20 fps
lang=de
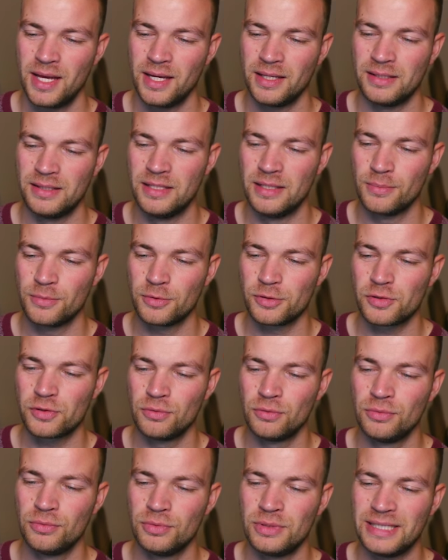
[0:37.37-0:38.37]
Hier musst du
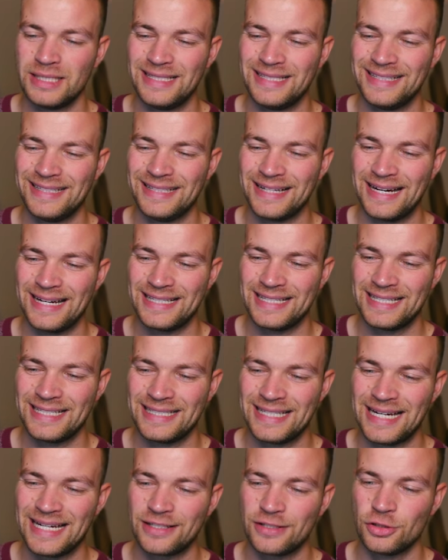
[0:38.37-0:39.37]
nun in den Reiter
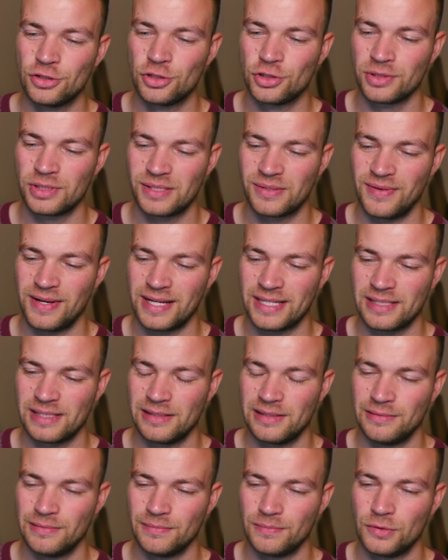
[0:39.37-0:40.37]
Datenschutz
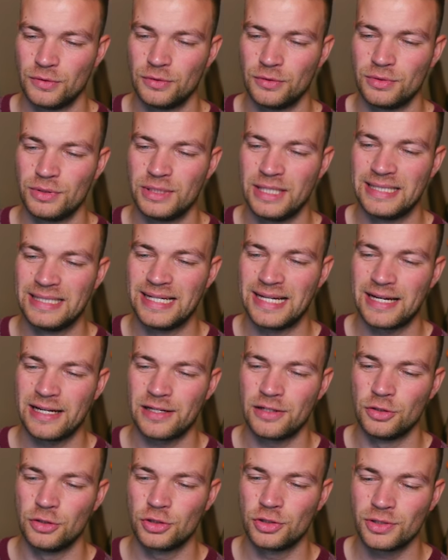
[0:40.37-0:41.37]
wechseln. Und unter
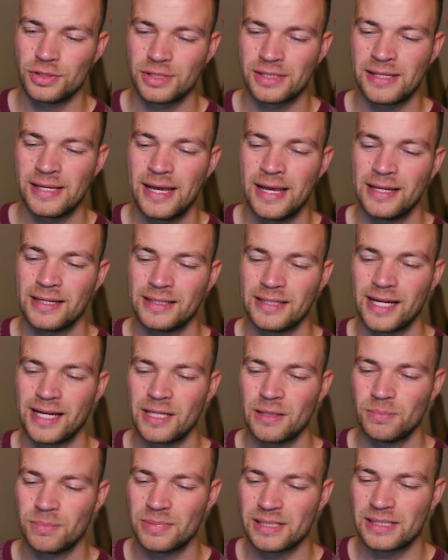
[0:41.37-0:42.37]
Datenschutz, da
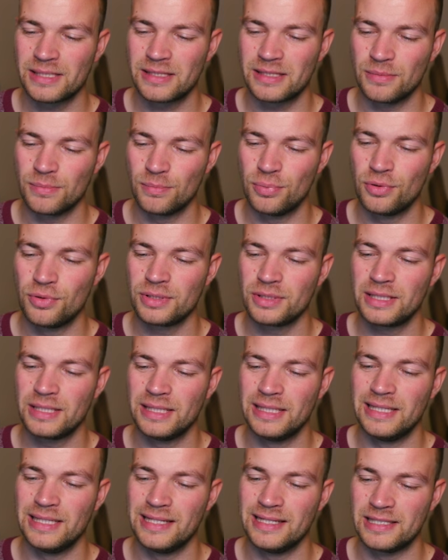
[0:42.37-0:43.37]
gibt es den Punkt
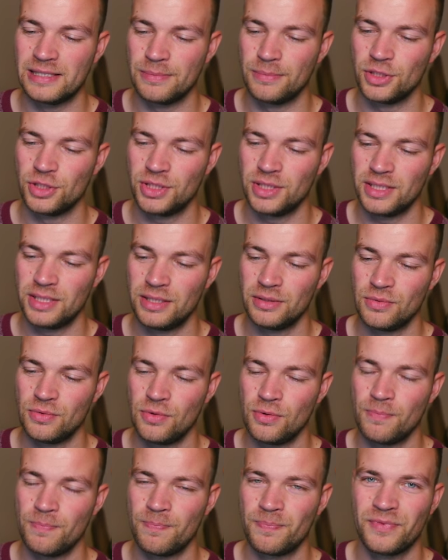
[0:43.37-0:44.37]

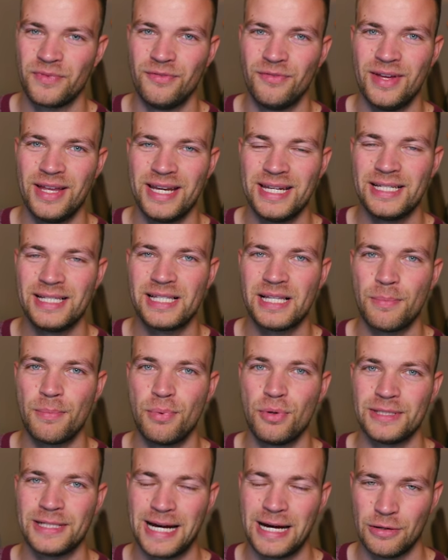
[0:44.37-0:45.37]
Lesebestätigung. Wenn dieser
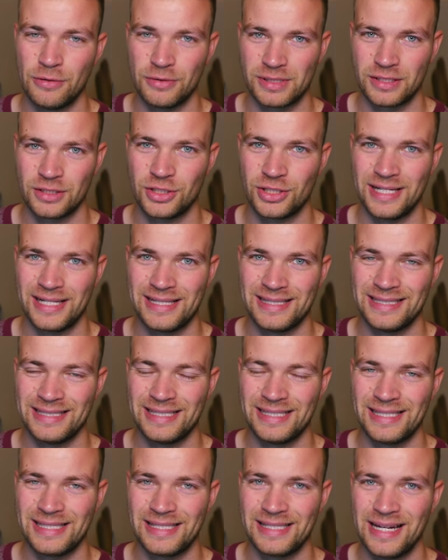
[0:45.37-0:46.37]
Punkt ausgeschaltet
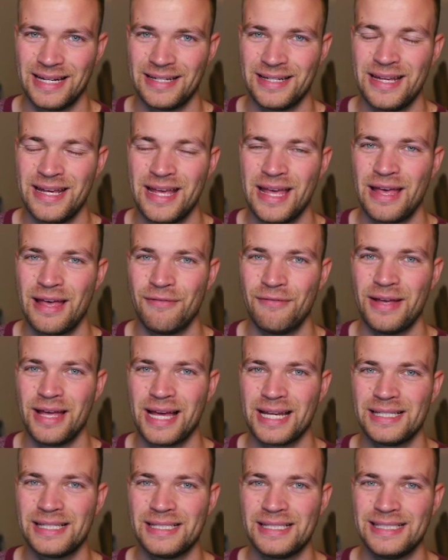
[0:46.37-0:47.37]
ist, dann
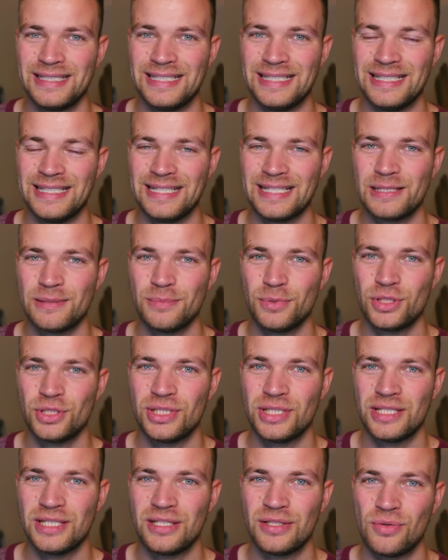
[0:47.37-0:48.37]
werden die
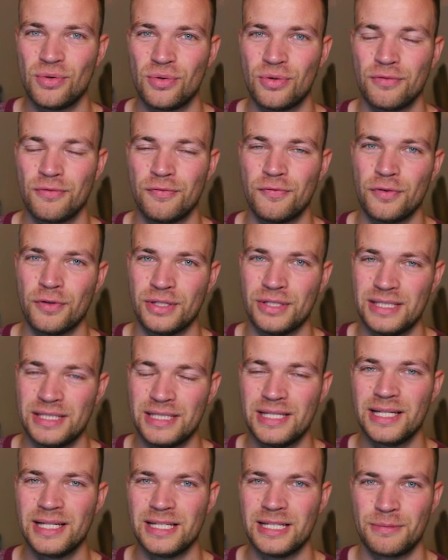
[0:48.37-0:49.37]
Lesebestätigungen von
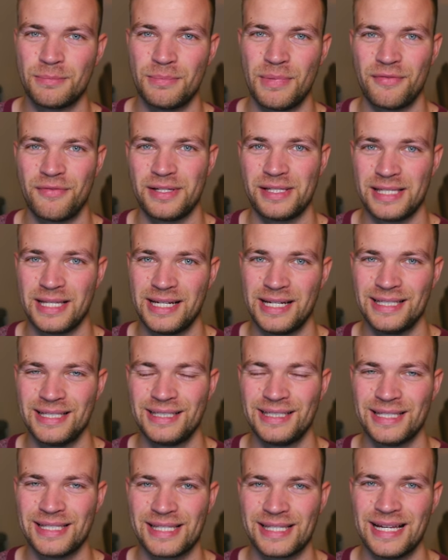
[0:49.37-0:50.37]
dir nicht mehr
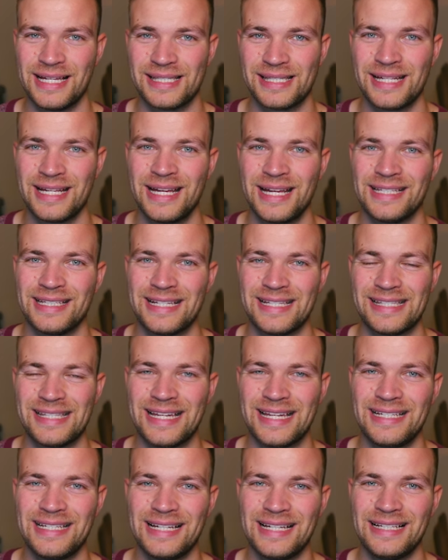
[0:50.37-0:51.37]
versendet. Das heißt, der
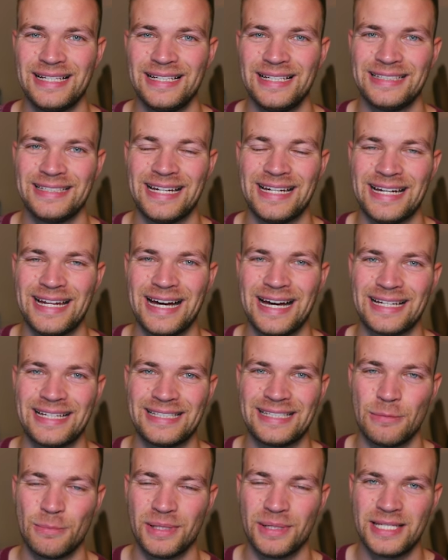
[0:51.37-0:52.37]
Sender der
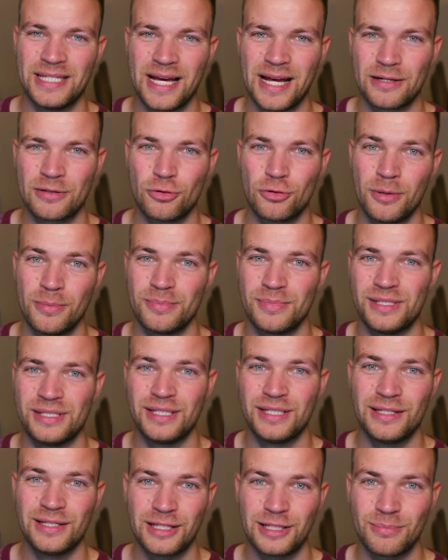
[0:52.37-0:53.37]
Nachricht, die bei dir ankommt,
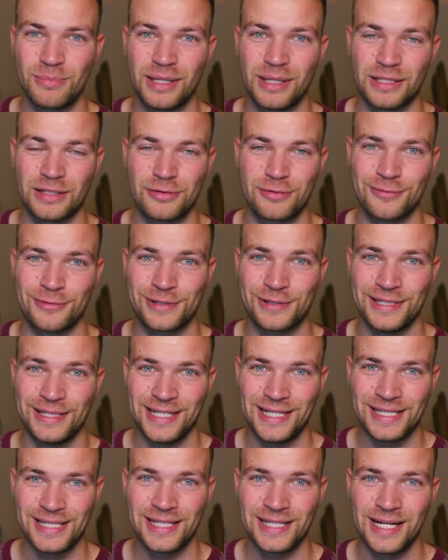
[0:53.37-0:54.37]
sieht nicht mehr, dass du es
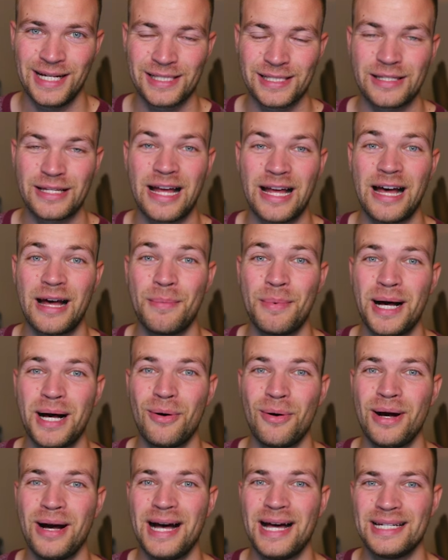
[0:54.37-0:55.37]
gelesen hast, aber
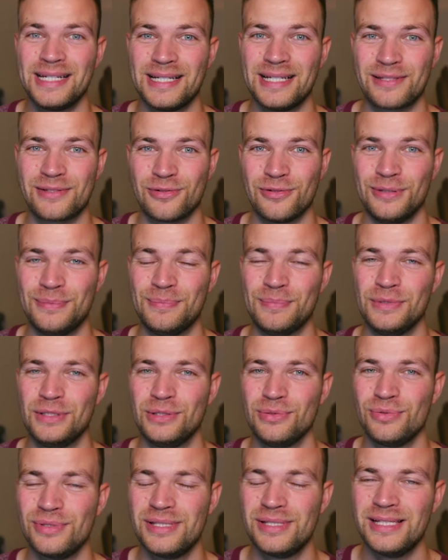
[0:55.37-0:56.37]
auch andersrum.
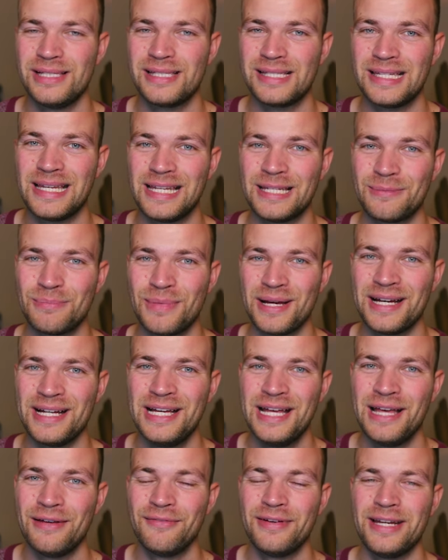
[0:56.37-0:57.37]
Du siehst nicht mehr,
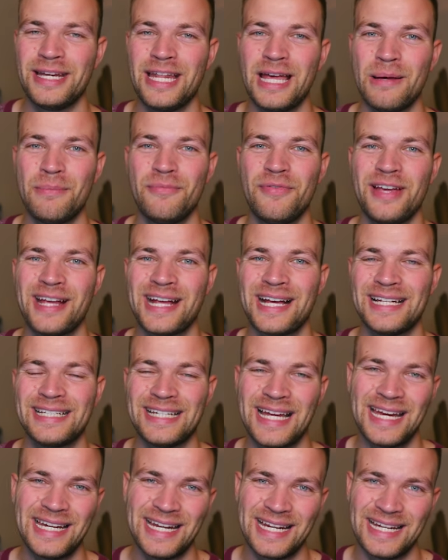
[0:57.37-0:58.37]
wenn der Empfänger
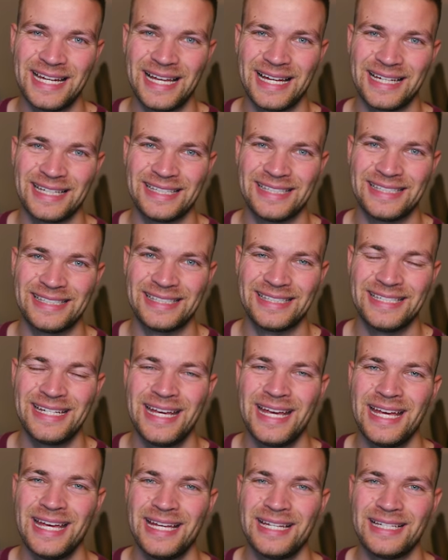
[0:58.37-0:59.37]
deiner Nachrichten
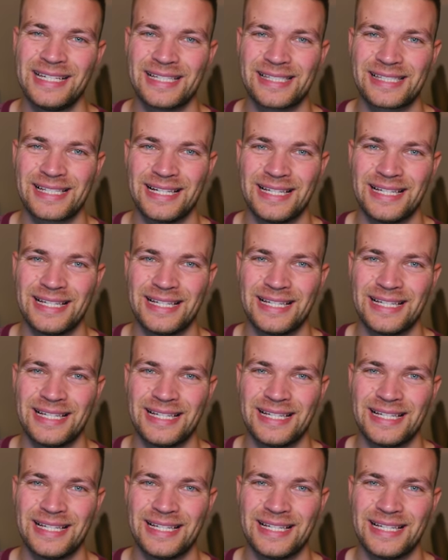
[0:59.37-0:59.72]
das